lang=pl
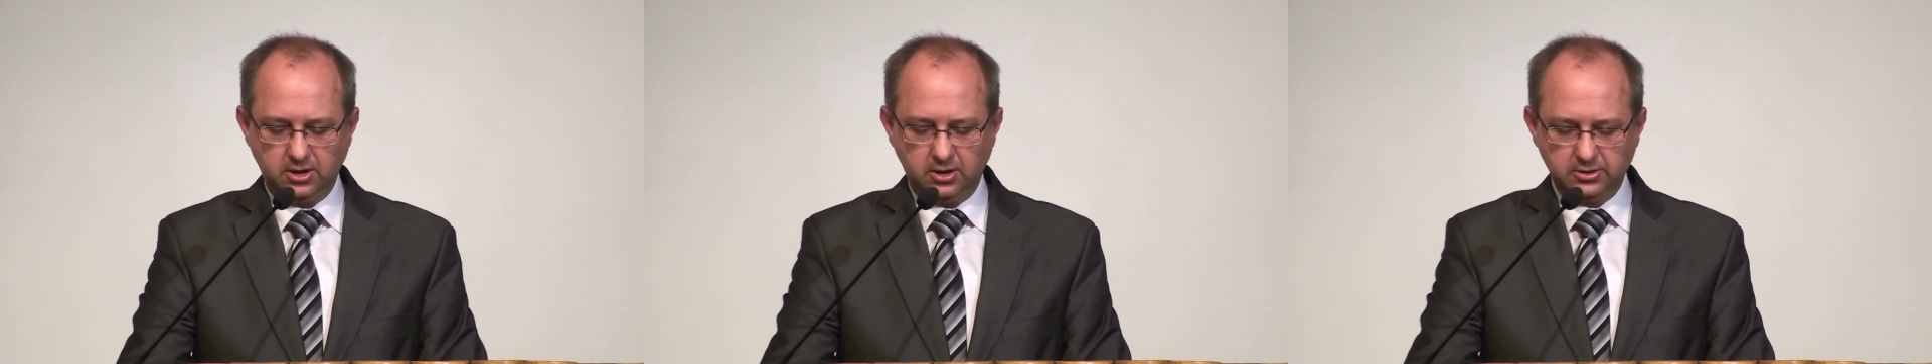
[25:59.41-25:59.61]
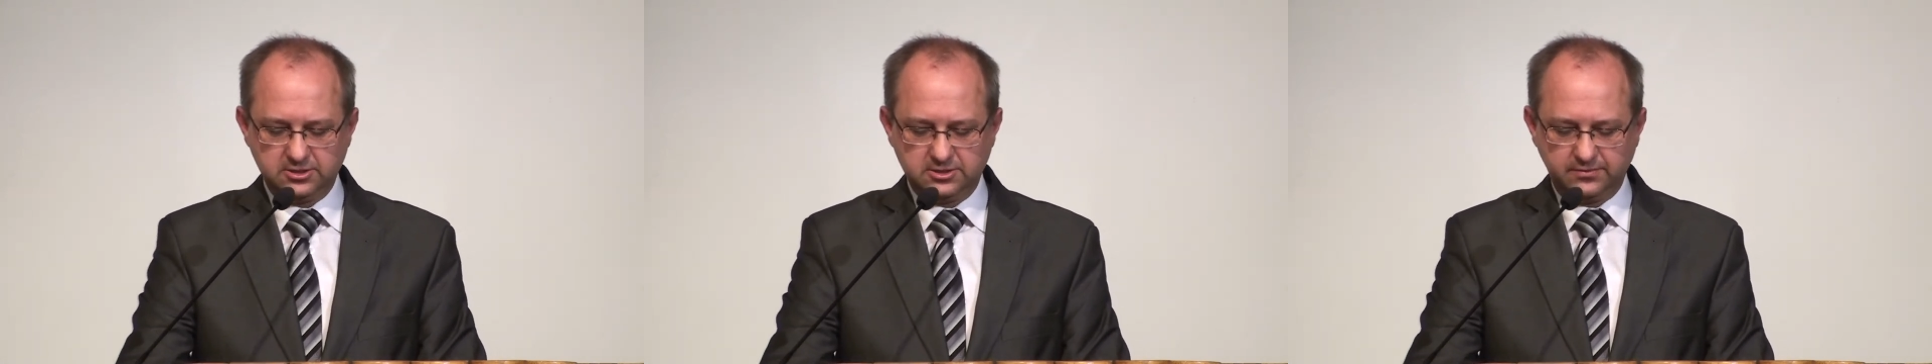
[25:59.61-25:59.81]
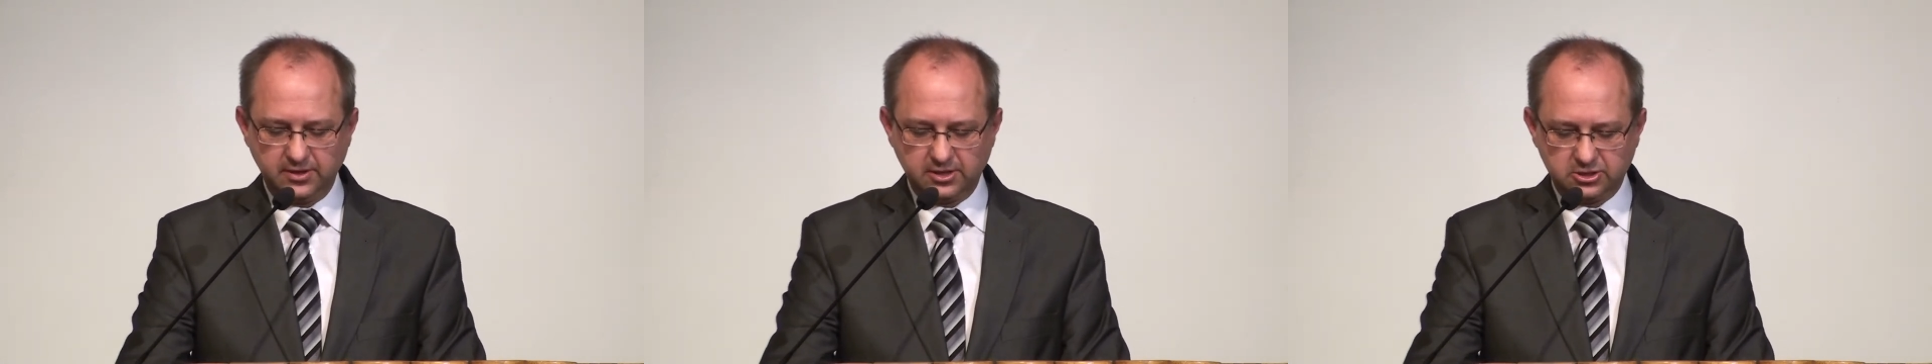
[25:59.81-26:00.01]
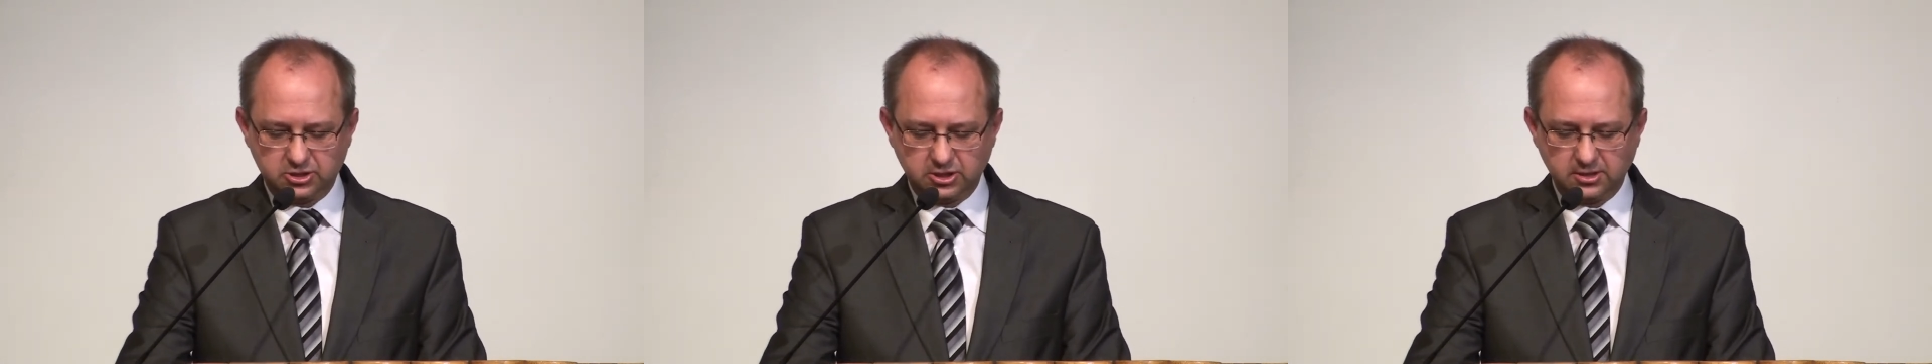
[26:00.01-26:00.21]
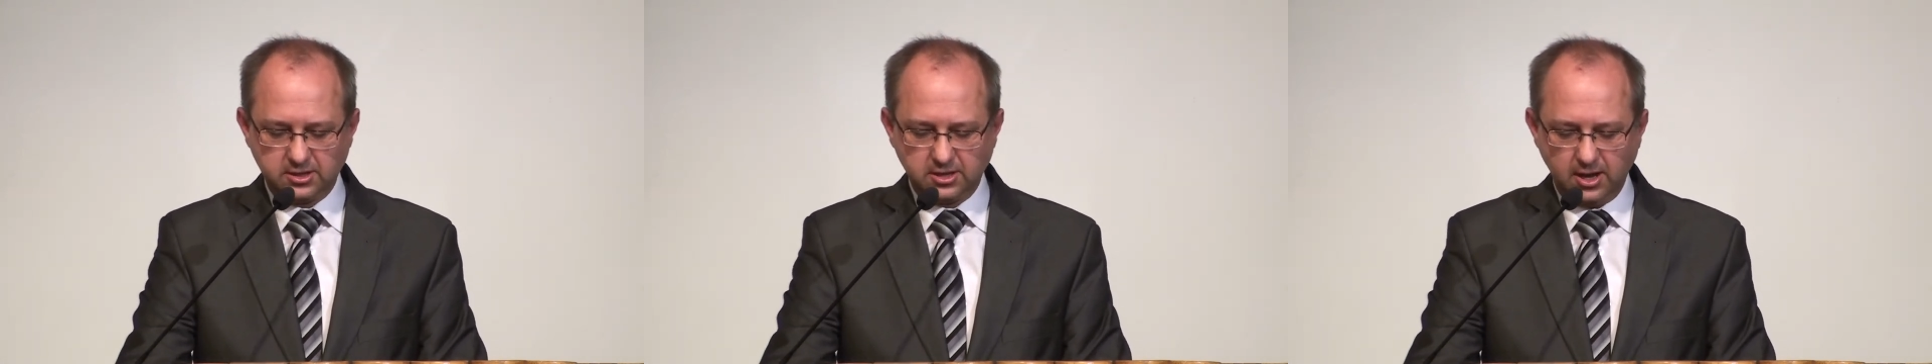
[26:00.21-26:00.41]

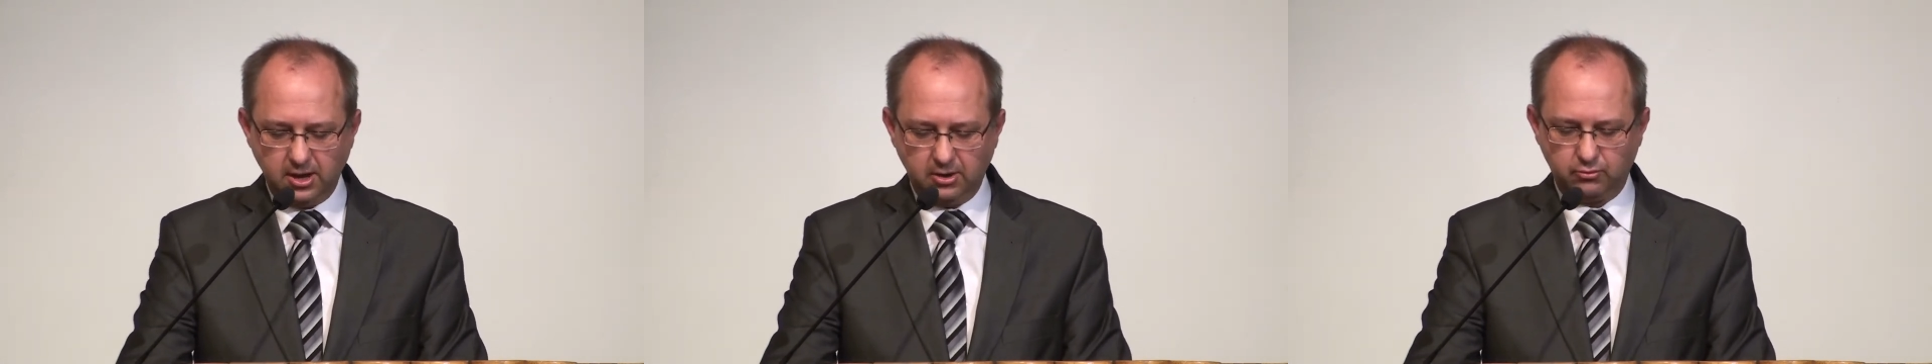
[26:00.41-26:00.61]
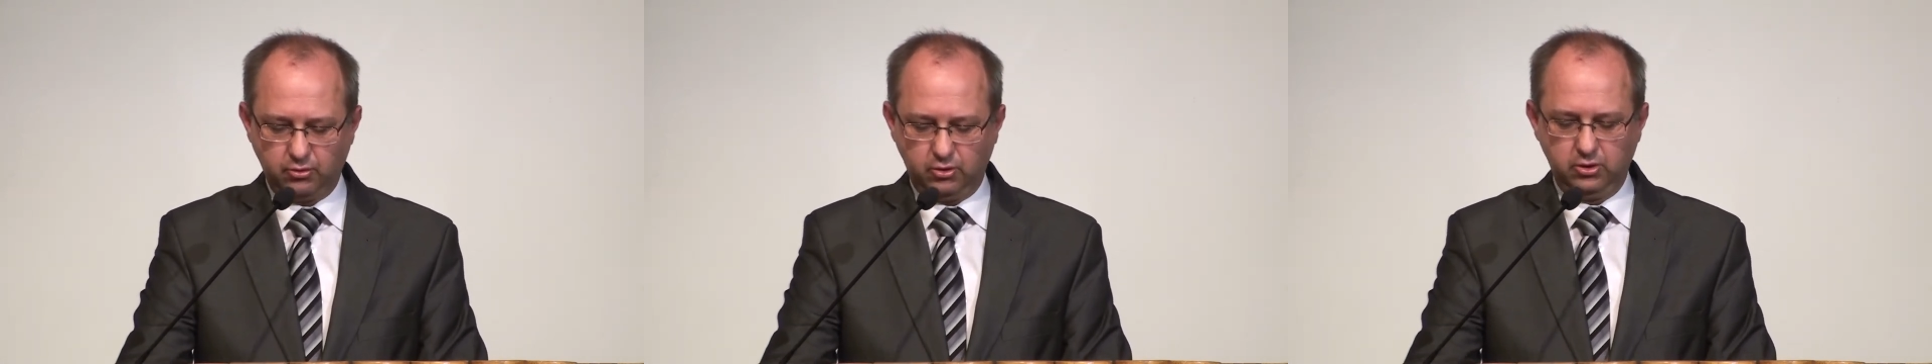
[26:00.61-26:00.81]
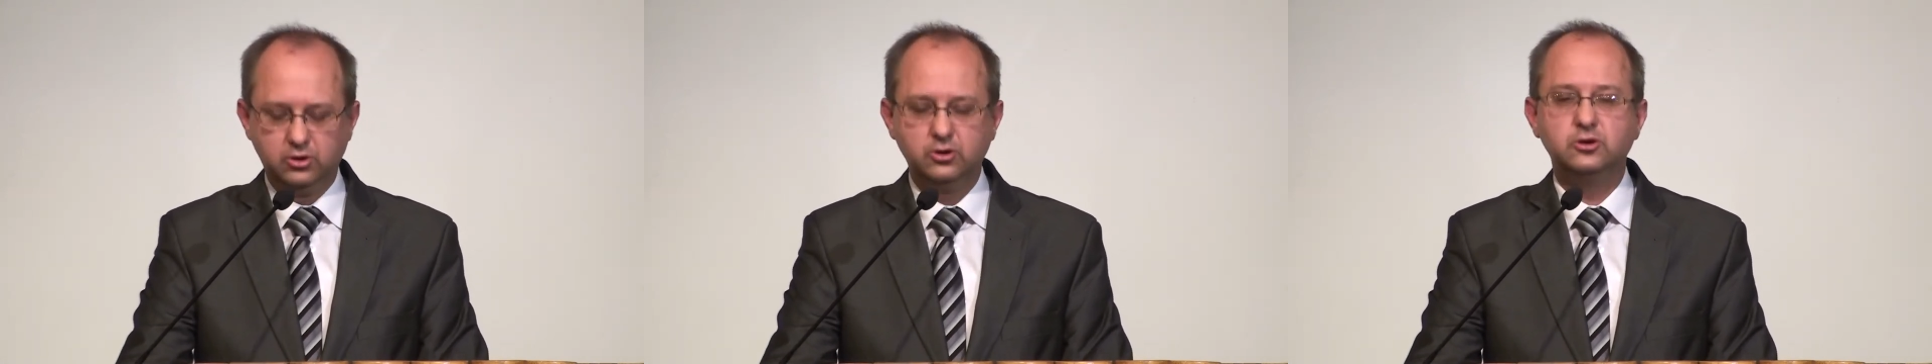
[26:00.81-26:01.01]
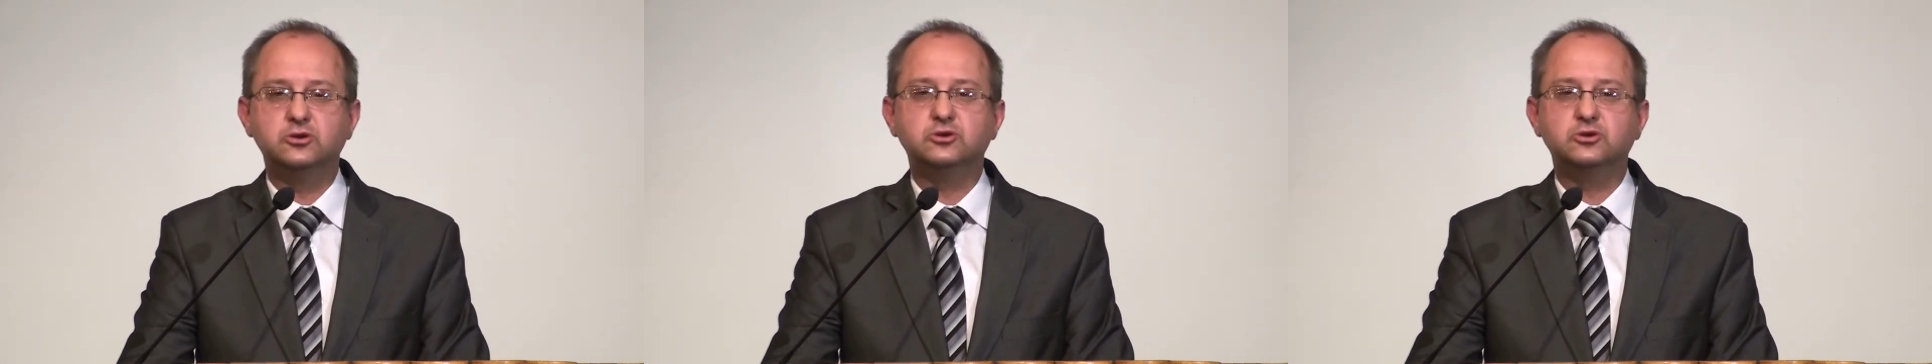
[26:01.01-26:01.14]
odzwierciedlało